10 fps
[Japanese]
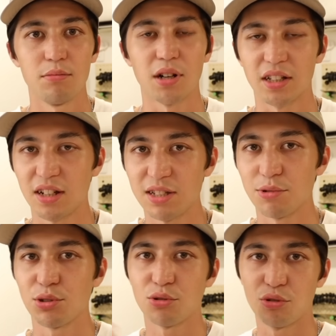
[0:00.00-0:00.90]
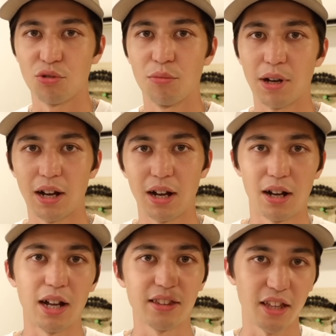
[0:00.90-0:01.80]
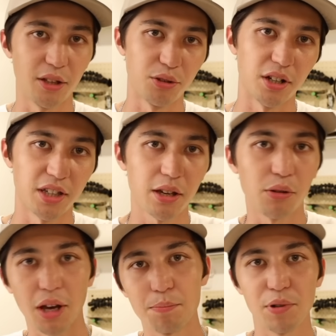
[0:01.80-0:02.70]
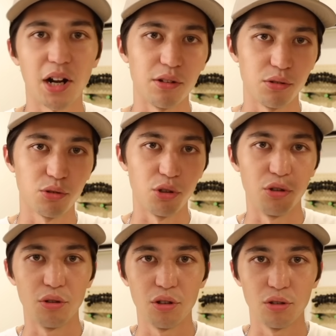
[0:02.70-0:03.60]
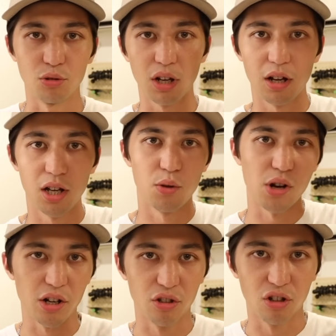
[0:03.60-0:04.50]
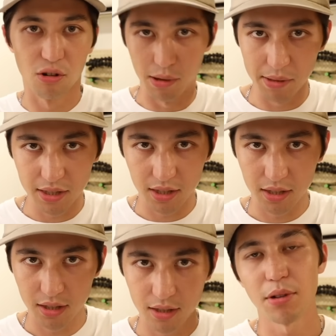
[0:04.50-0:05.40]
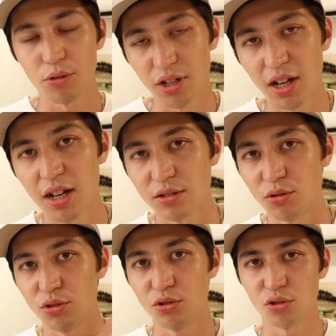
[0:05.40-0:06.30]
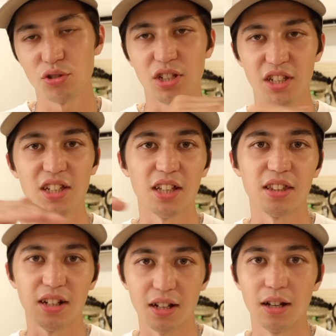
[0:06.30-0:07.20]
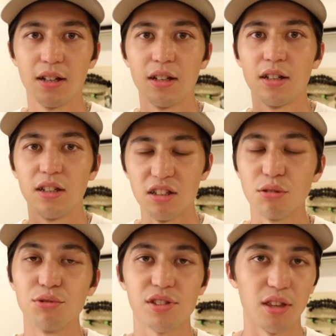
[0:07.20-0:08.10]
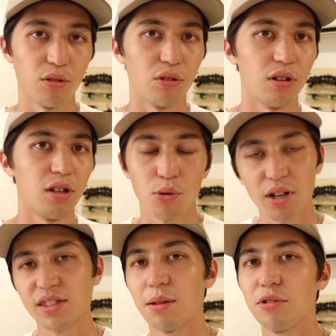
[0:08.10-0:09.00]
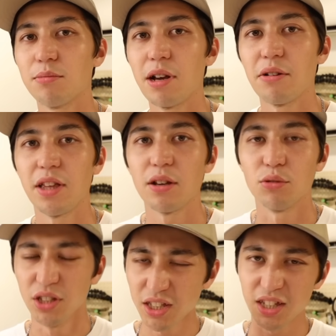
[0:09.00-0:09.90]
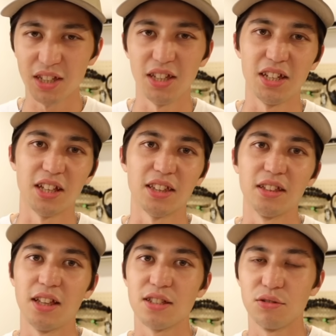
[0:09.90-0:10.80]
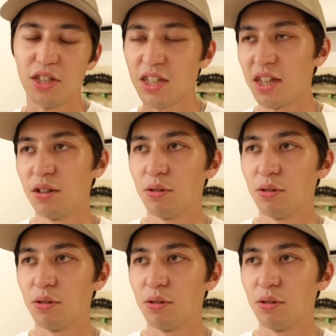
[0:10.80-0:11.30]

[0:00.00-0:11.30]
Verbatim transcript: まあ、必ずしもそことこう合ってないというか結構ギャップがあるというのが分かると思います、まあ、これがその徐々な人気だったらいいと思うんですけど今回スケボーの場合はねこう一気に人気だったんでその一気